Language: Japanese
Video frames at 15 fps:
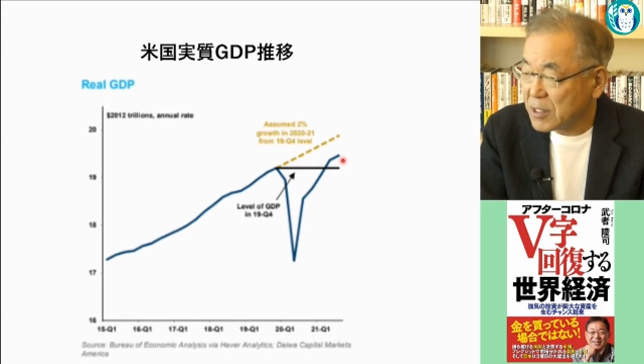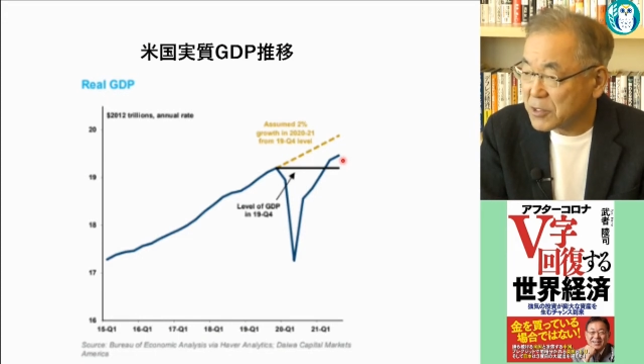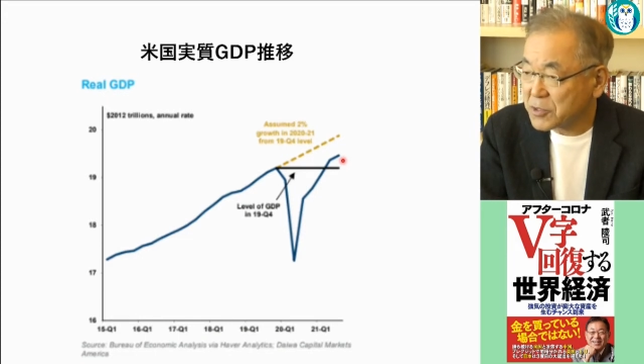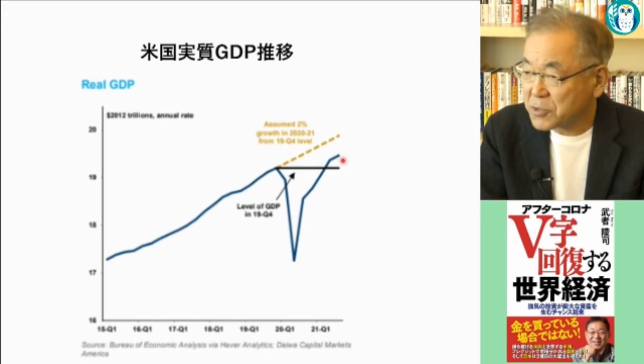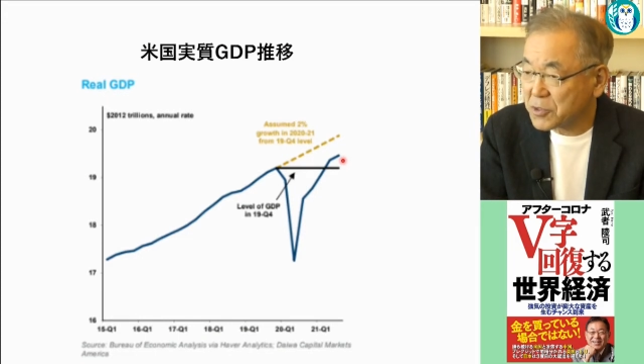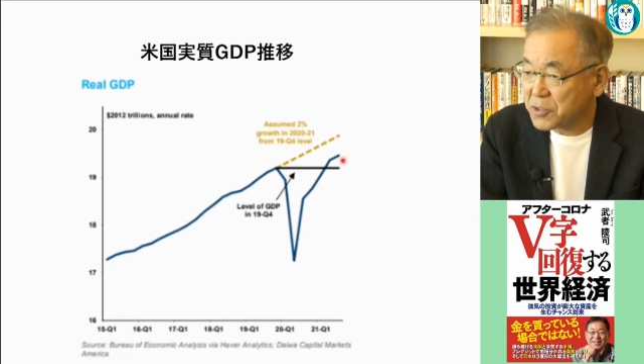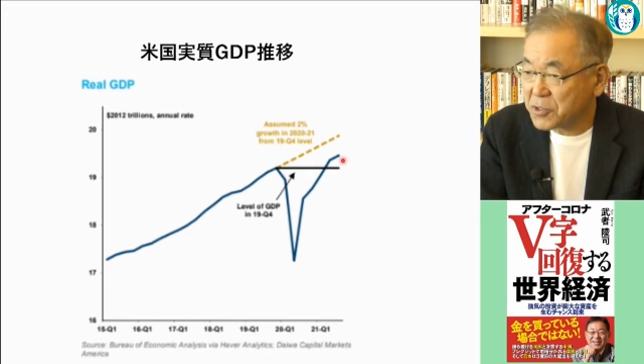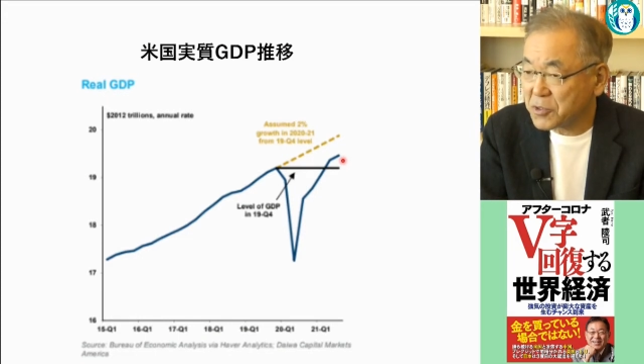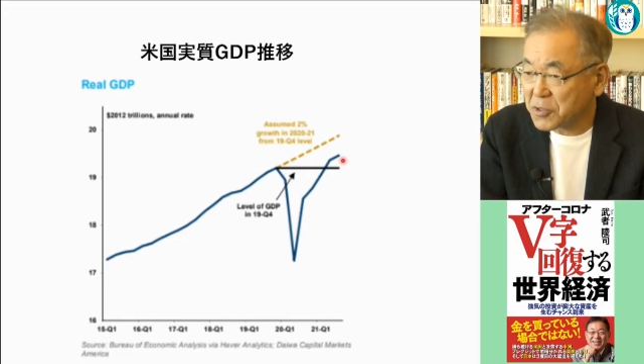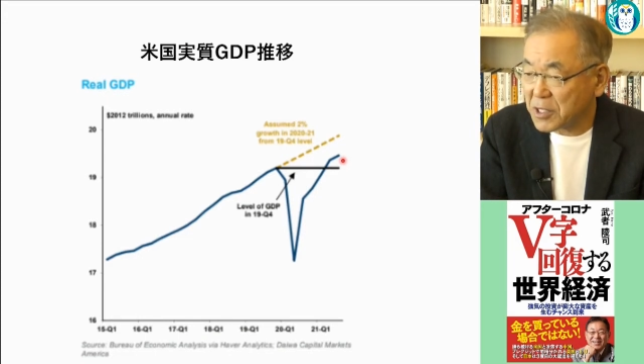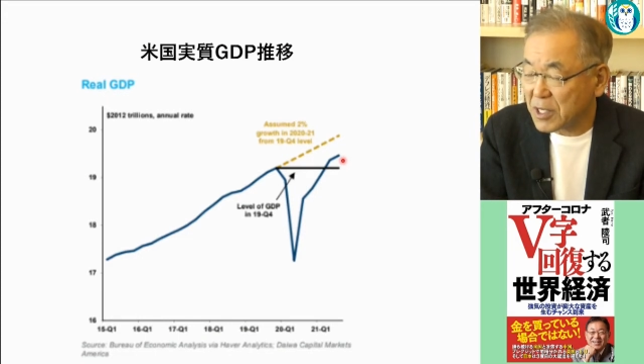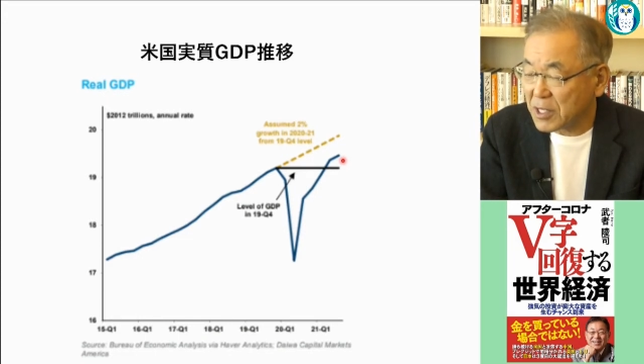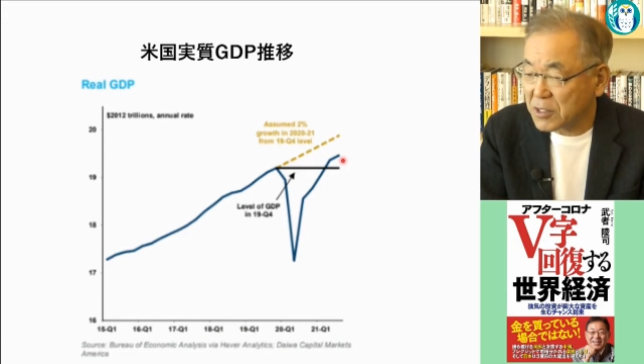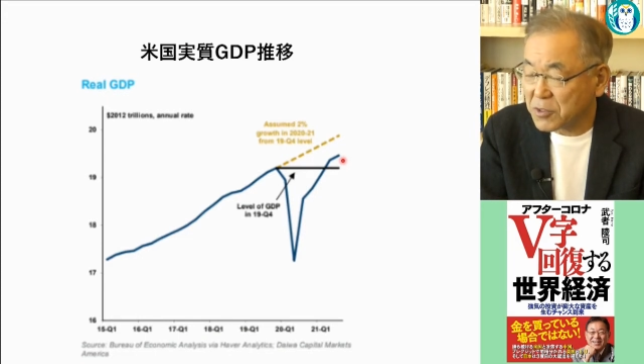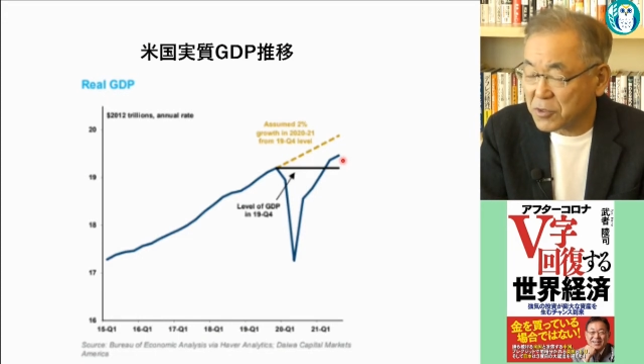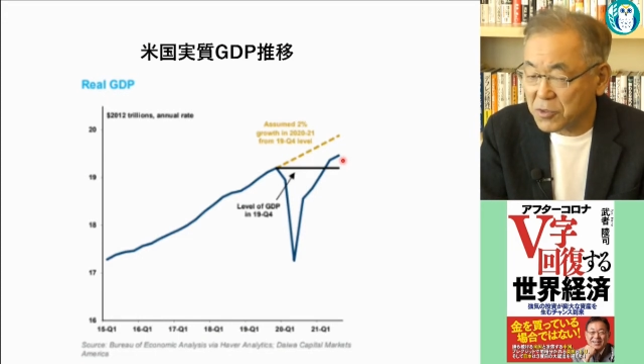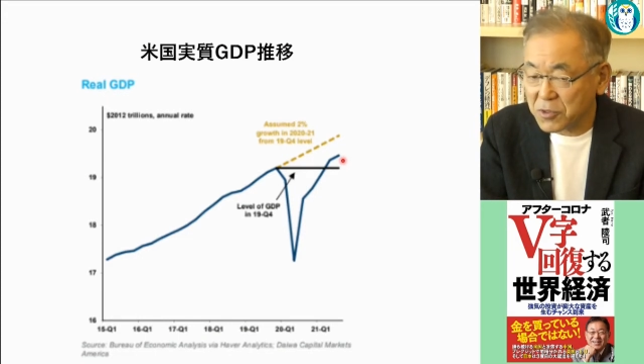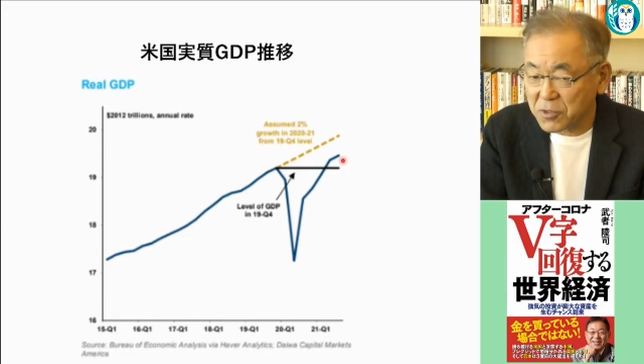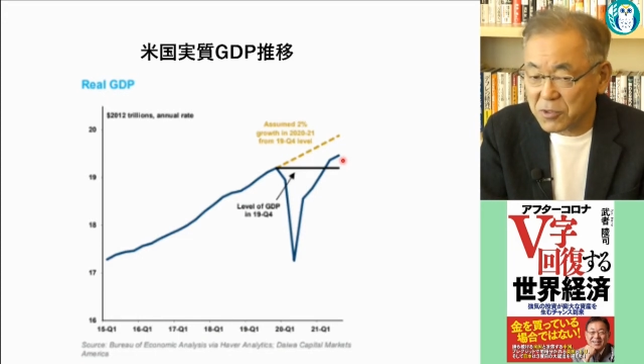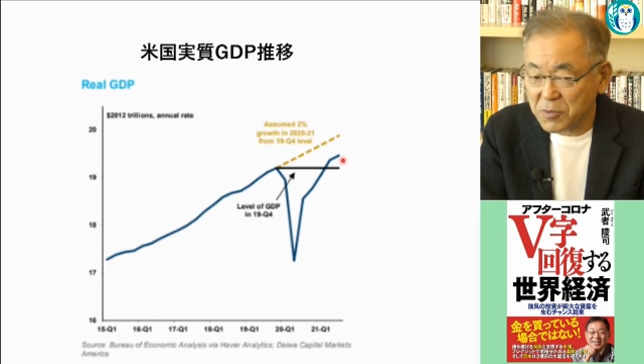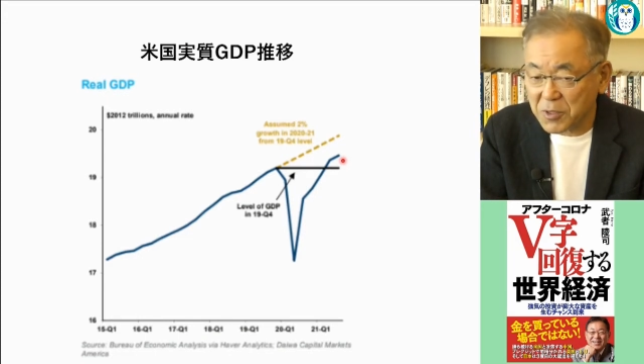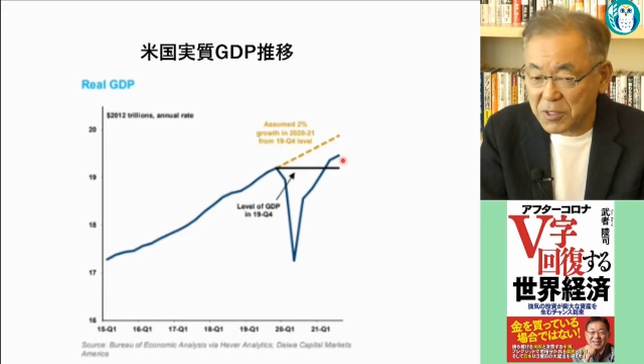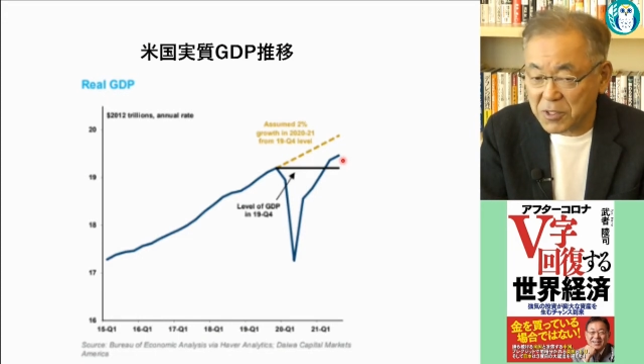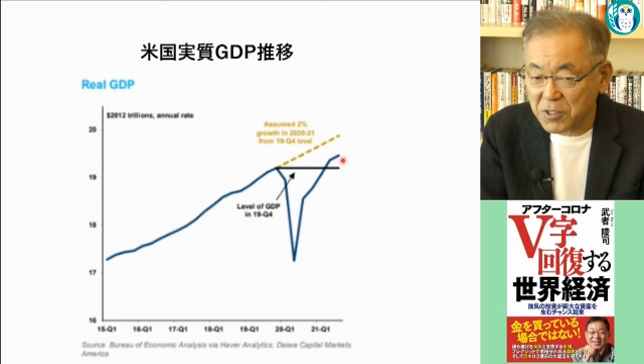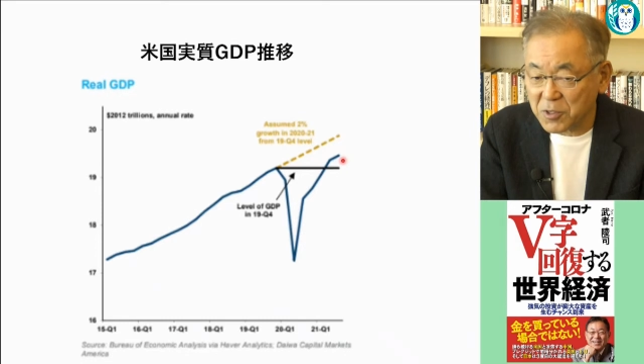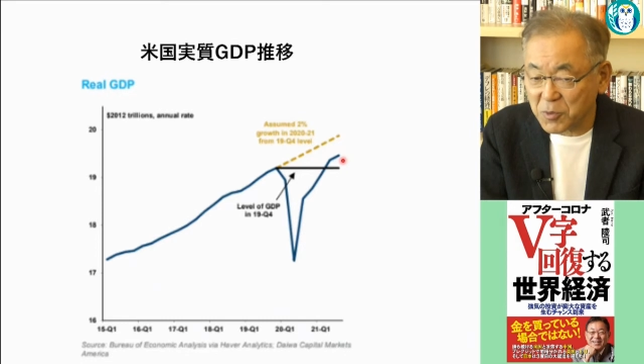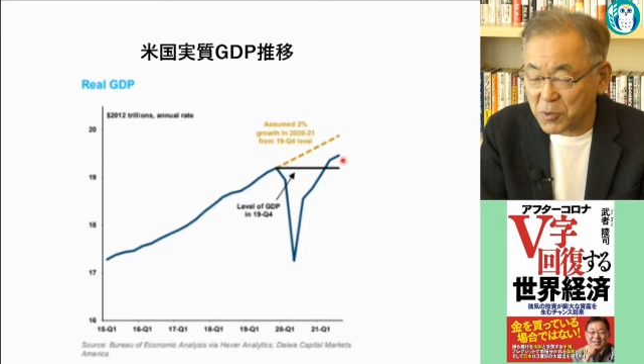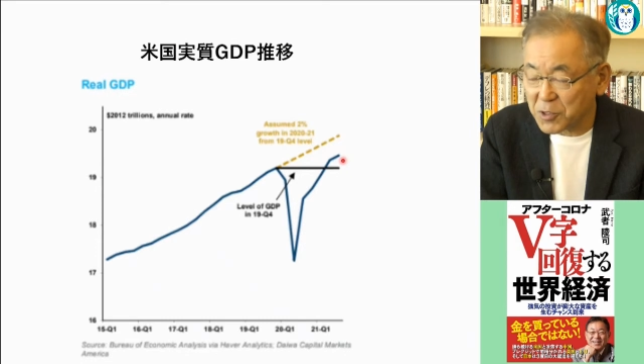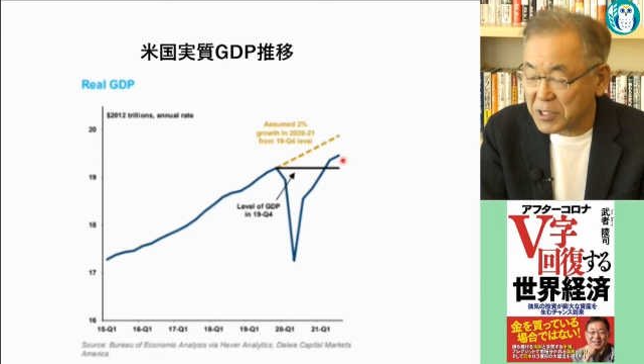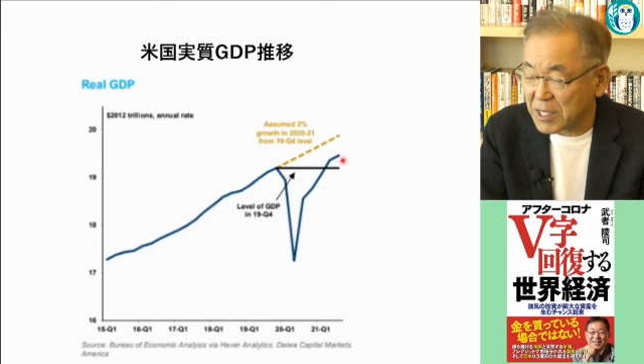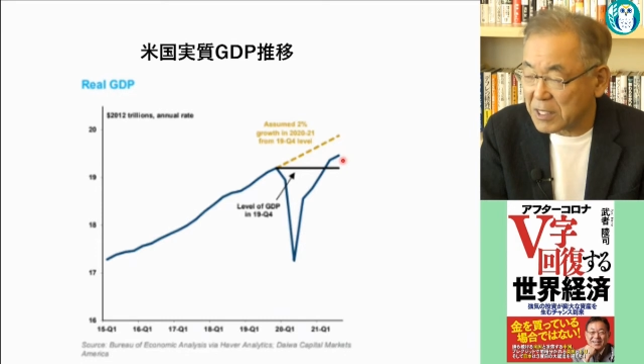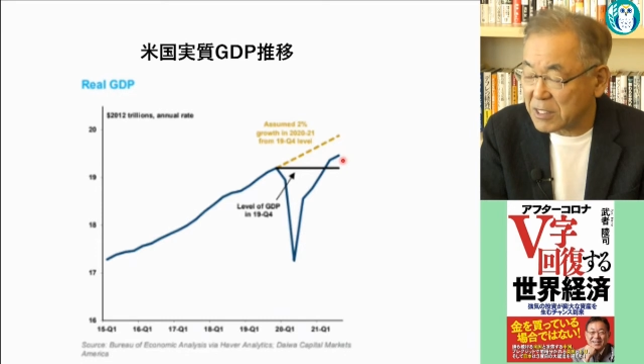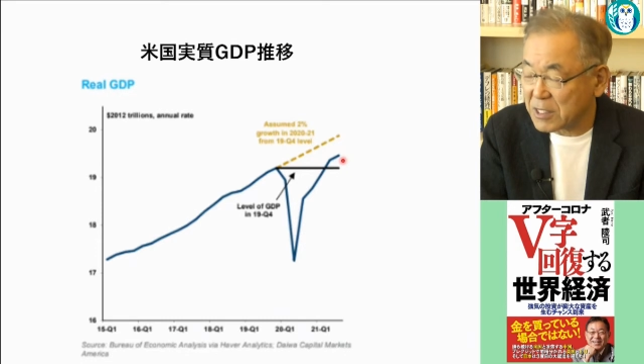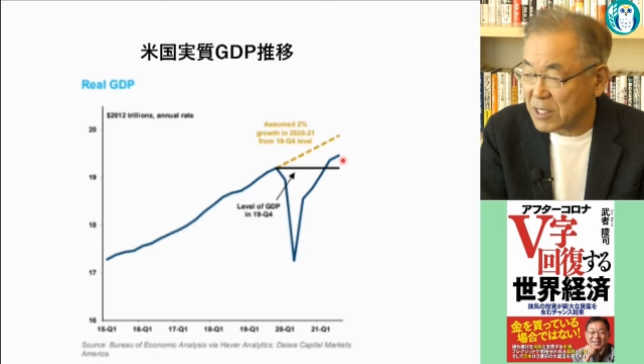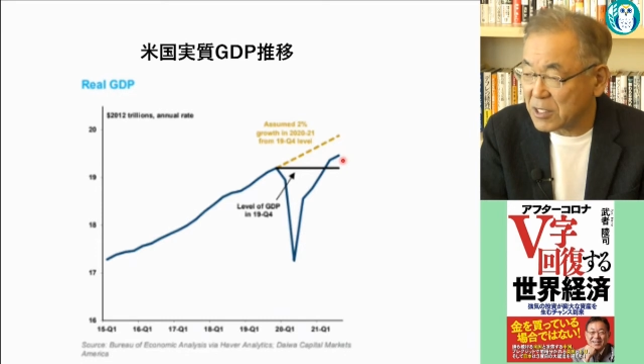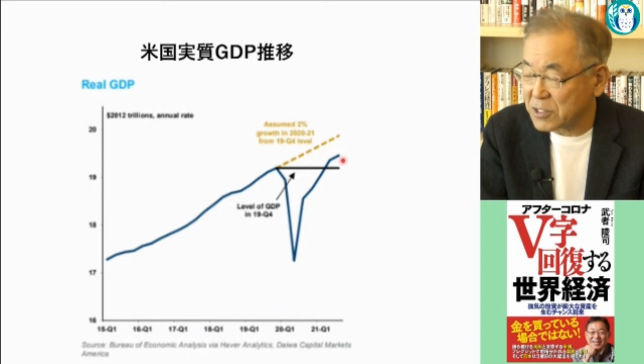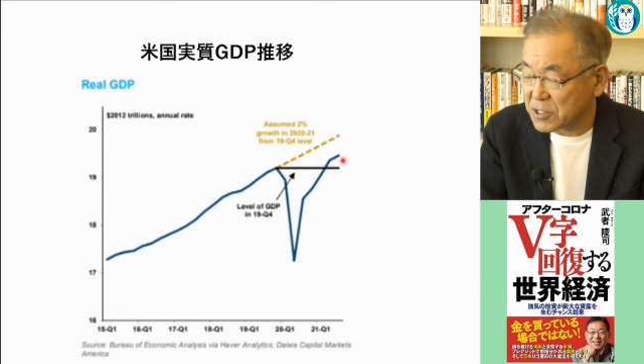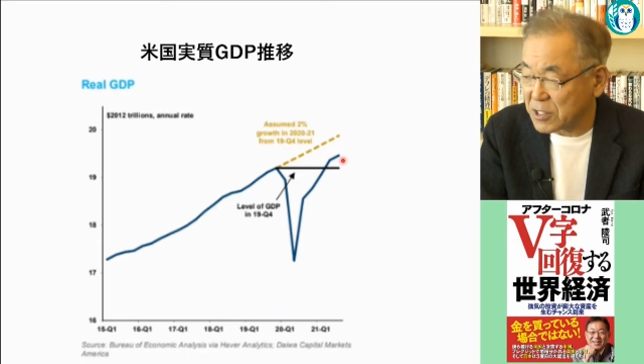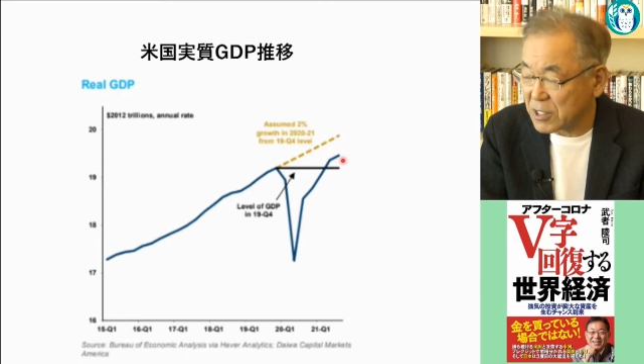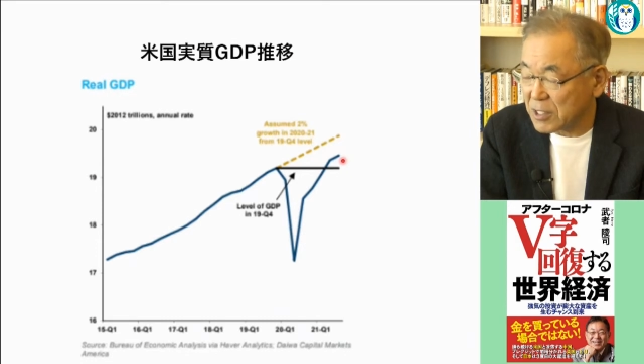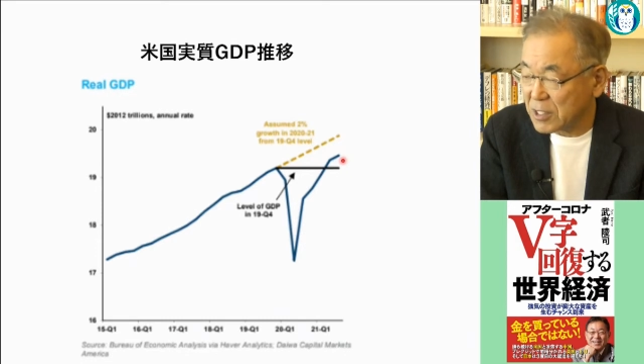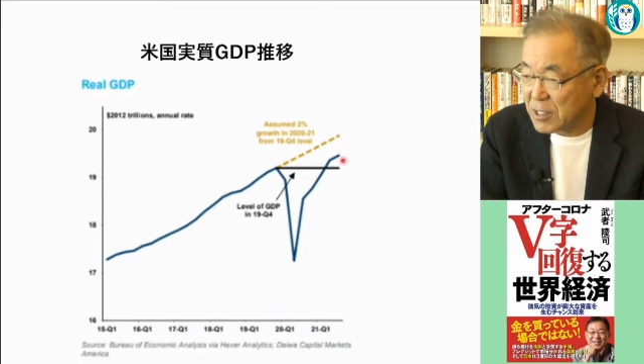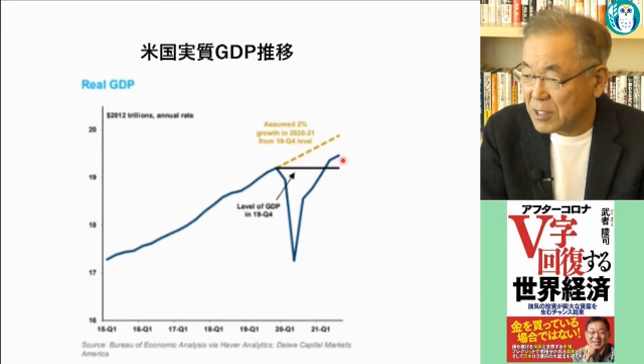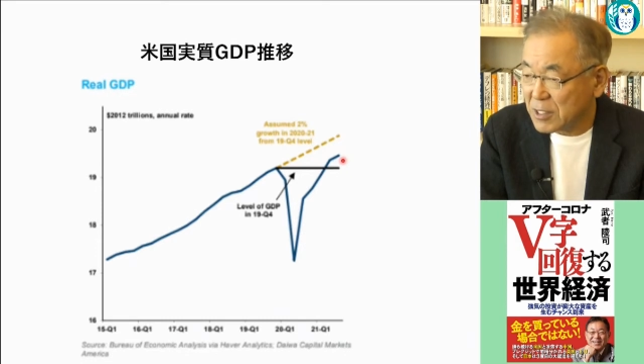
そのような供給面での問題に対して